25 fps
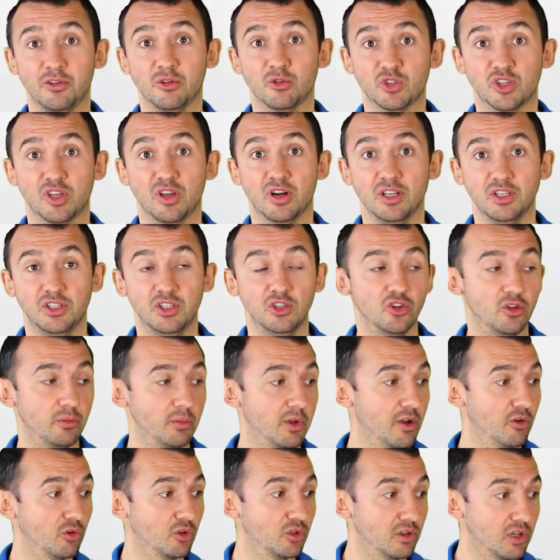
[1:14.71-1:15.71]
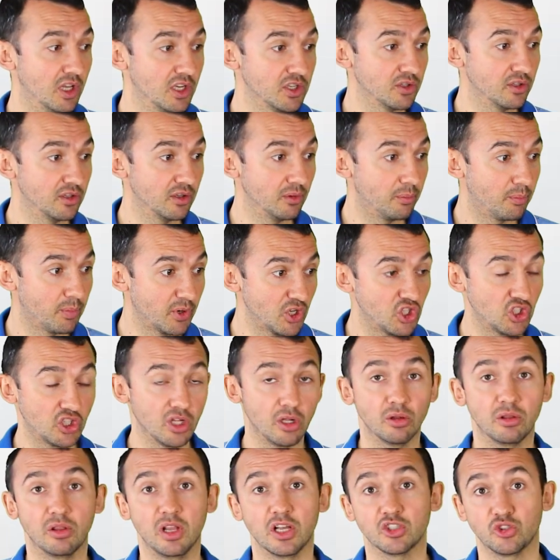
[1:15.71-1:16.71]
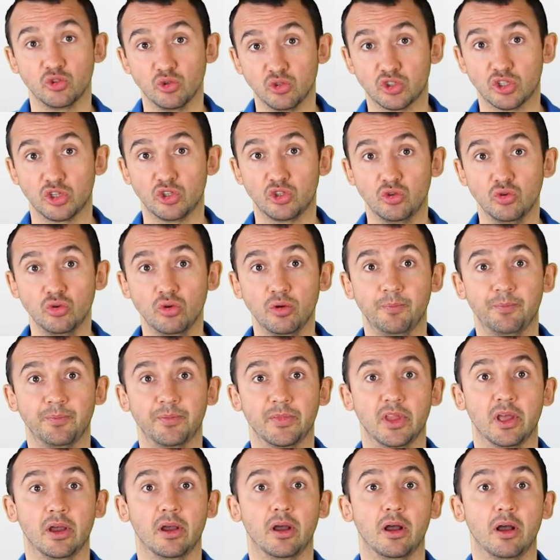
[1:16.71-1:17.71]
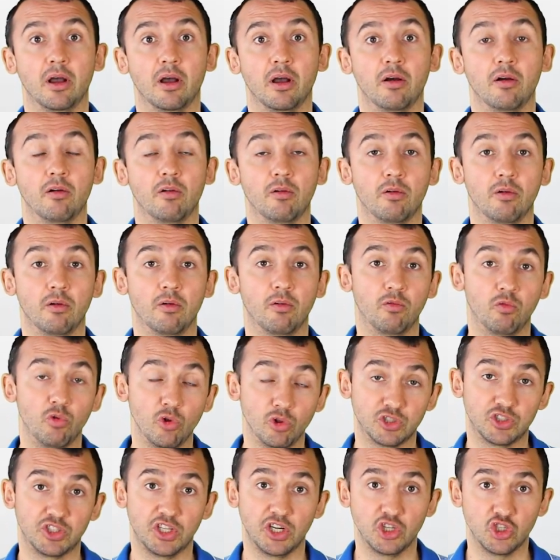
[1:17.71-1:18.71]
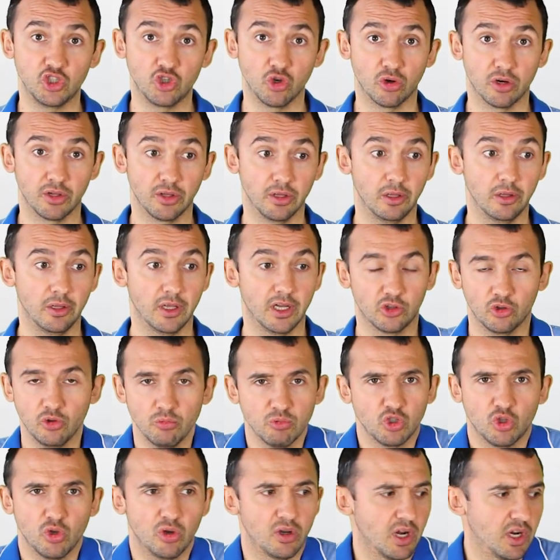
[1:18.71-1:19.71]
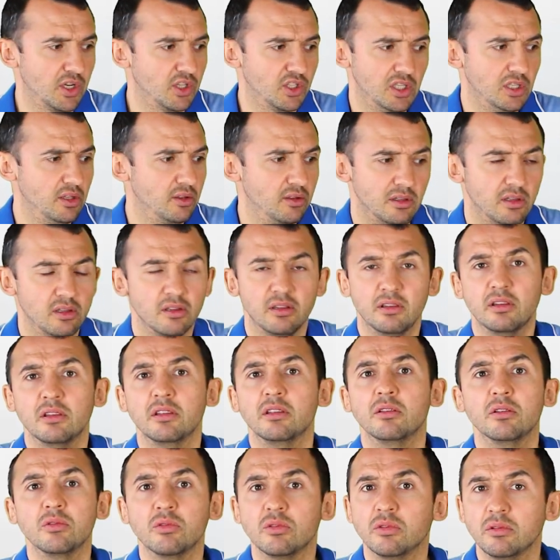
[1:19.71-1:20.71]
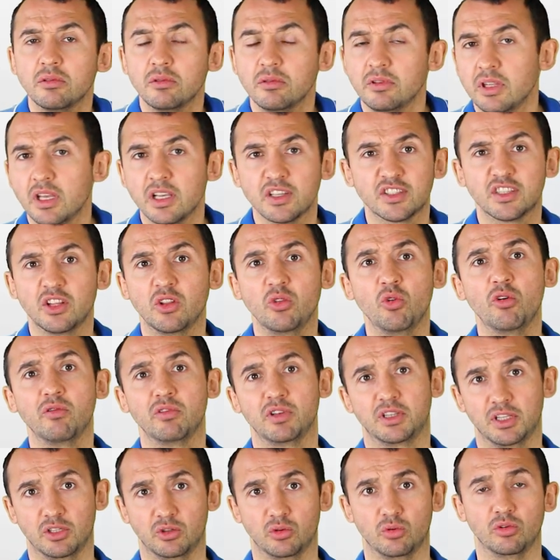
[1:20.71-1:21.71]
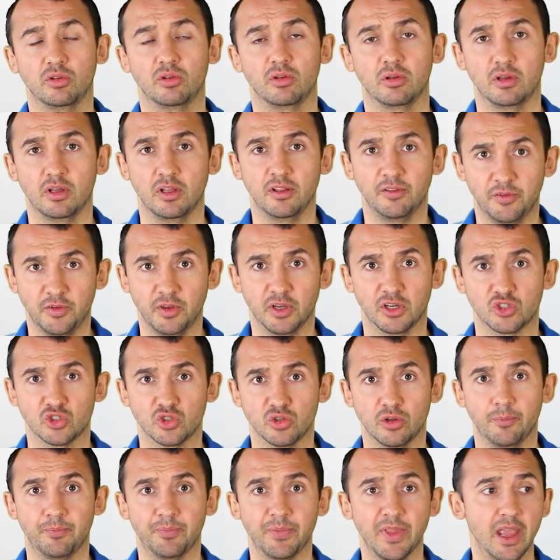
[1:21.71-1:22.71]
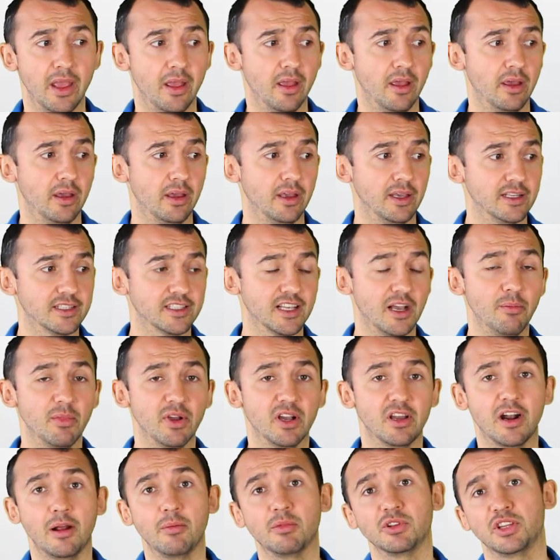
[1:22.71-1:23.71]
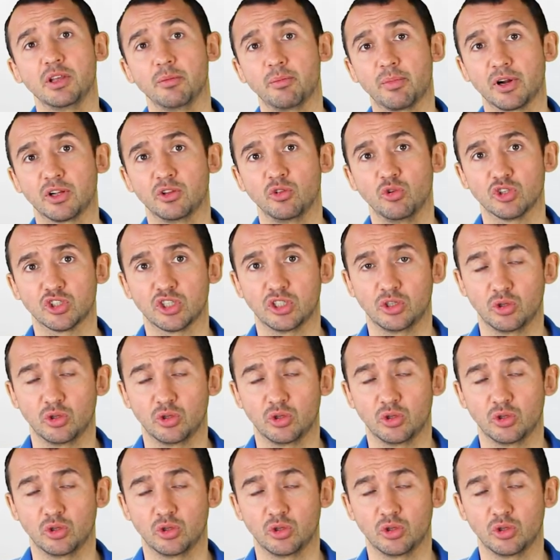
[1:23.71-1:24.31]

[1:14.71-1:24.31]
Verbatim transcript: вирус карантином? Я вот кла- прочитал классную статью на Wall Street Journal о том, что карантин не остановит эту инфекцию. И самый грамотный прогноз,